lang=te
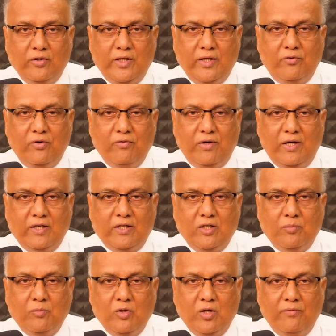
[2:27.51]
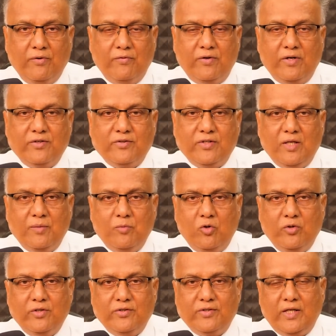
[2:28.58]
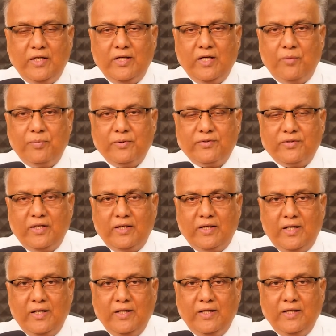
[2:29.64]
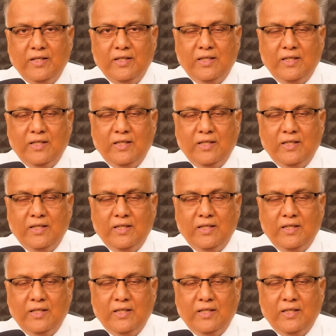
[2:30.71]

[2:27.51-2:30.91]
దేవుడి వాక్యముగా వివరిస్తాయి బోధిస్తాయి నేర్పిస్తాయి కానీ